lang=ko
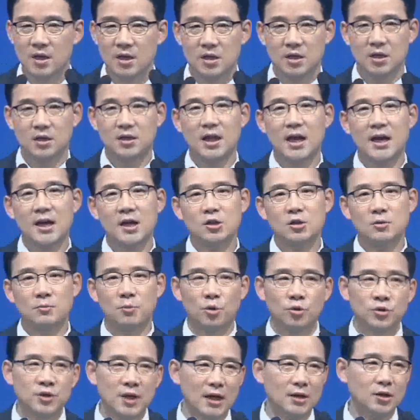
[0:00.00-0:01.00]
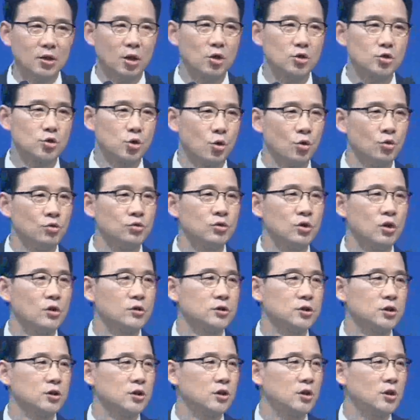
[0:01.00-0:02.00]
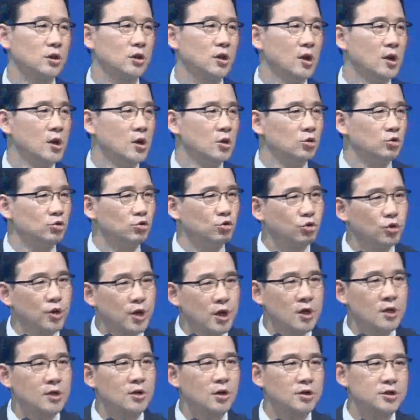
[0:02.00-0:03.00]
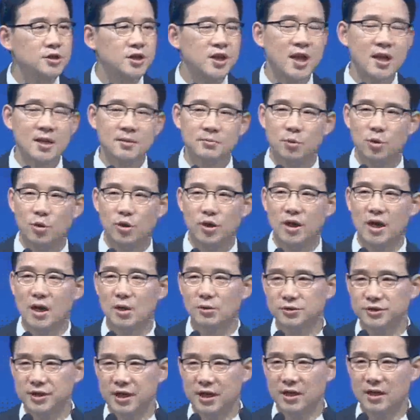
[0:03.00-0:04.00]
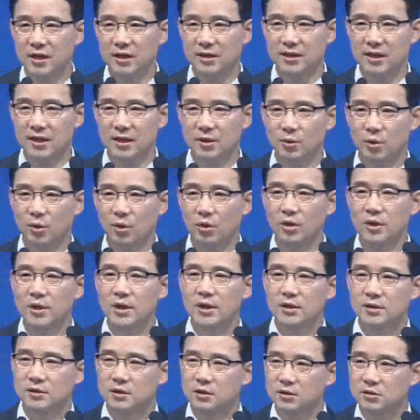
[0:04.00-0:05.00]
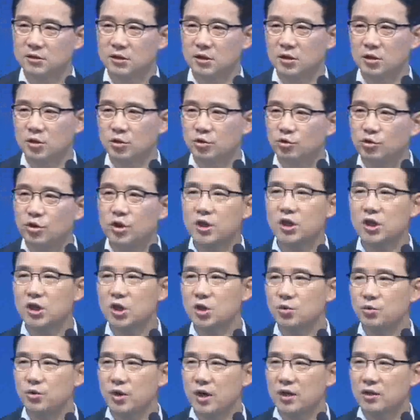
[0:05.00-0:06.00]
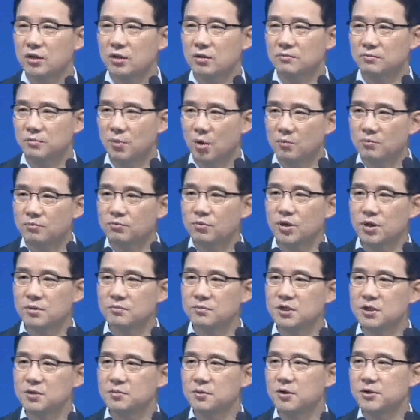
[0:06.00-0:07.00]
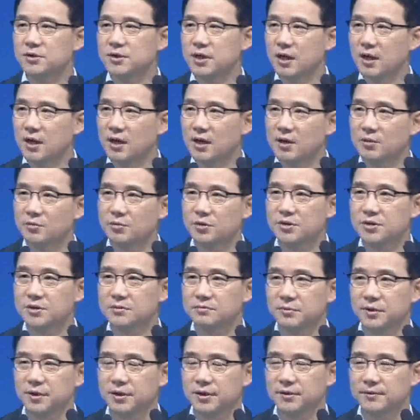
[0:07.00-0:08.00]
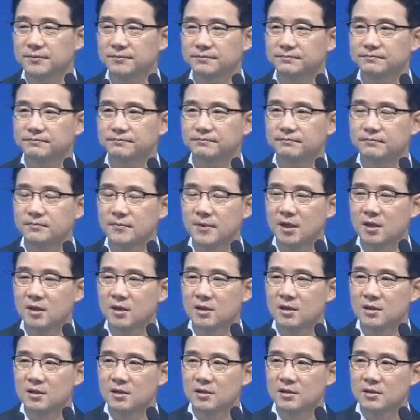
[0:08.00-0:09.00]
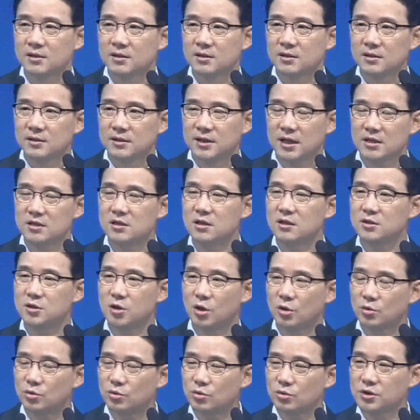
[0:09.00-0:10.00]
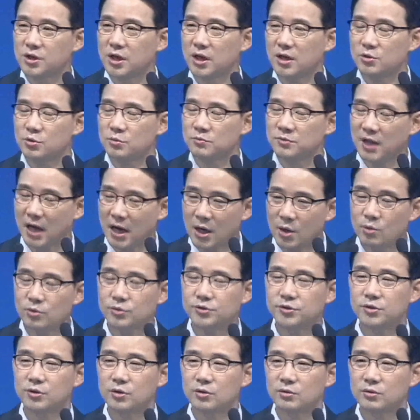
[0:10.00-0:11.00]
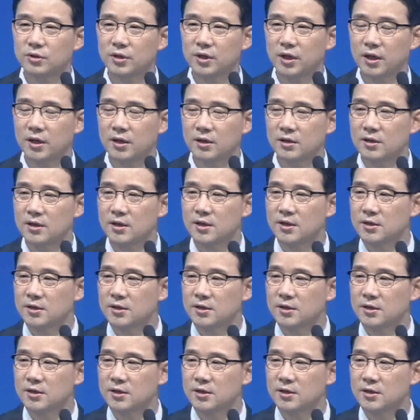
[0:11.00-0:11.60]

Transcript: 이 땅에서 뭔가 더 좋은 것을 누리는 것이 행복이라고 생각하고 그것을 누리기 위해서 몸부림치며 살아가고 있습니다. 사실 저도 제가 좀 당혹스러운 게